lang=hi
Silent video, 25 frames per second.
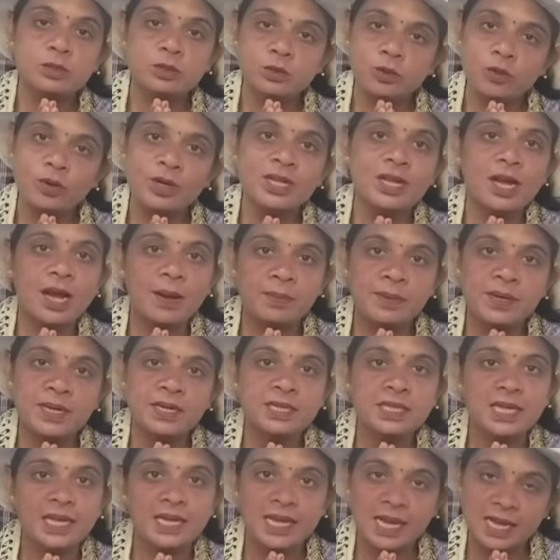थोड़ी अपनी
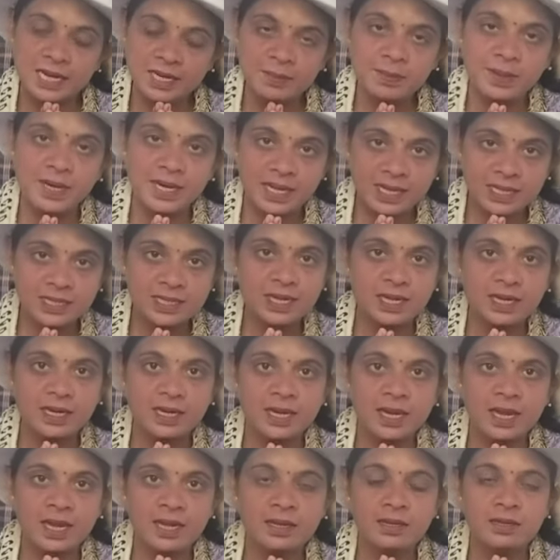तैयारी बढ़िया से
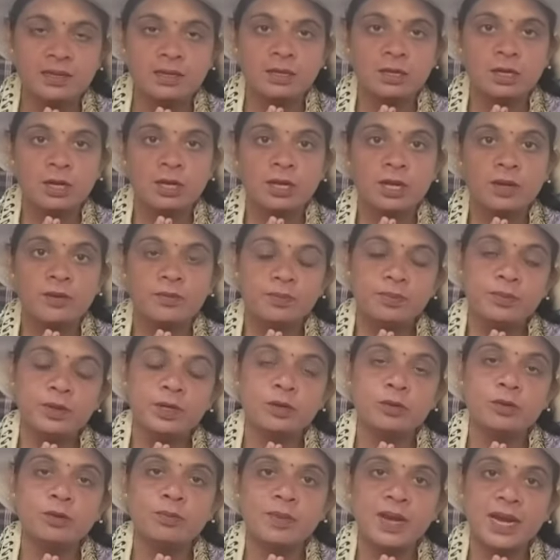करके आएँ
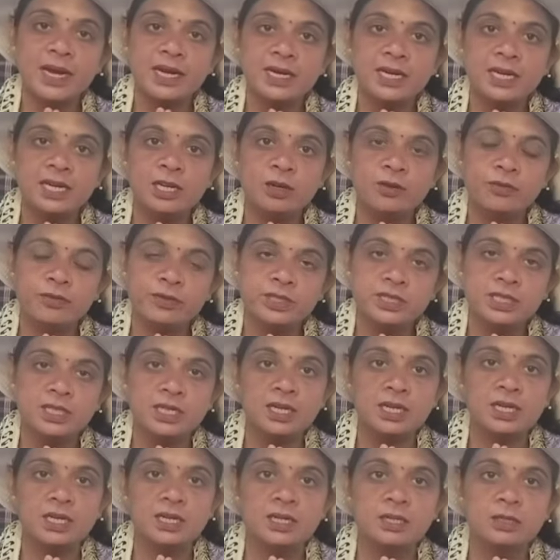बिल्कुल मेंटली और
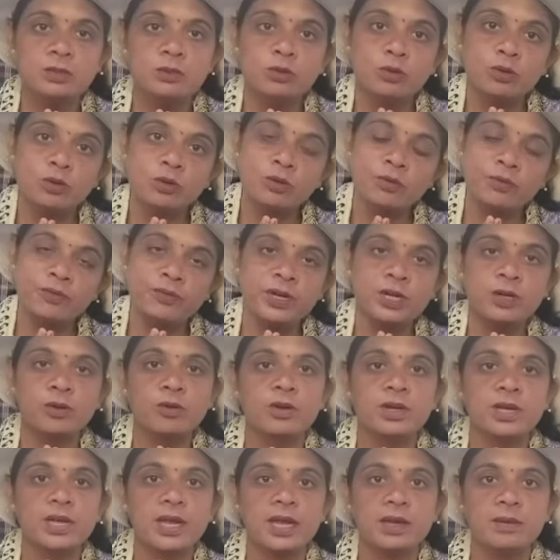फिजिकली दोनों फिट
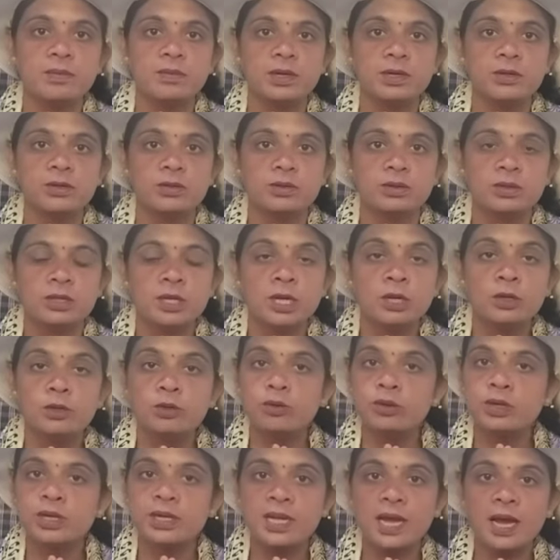होके आए बिल्कुल
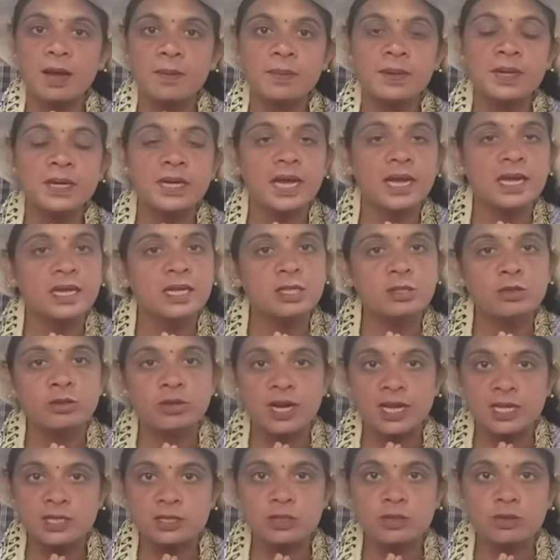क्योंकि यहाँ पे ना ही तो
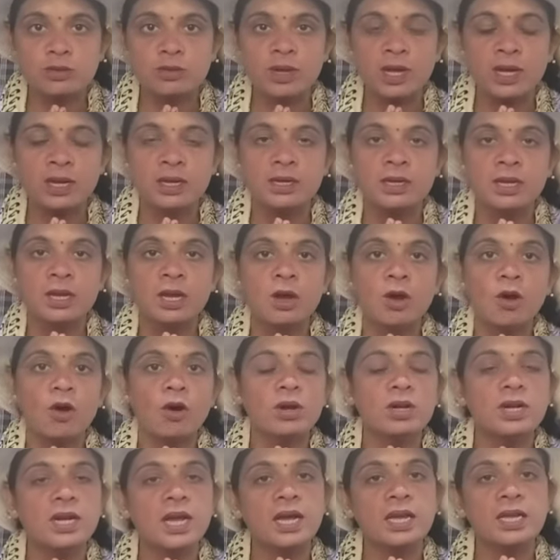रेस्क्यू है
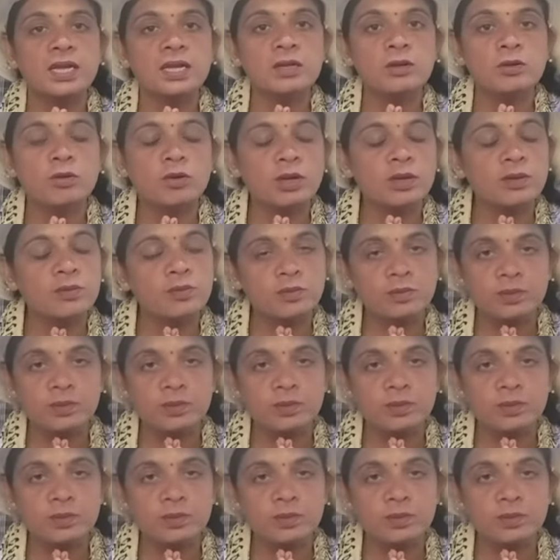और ना ही कोई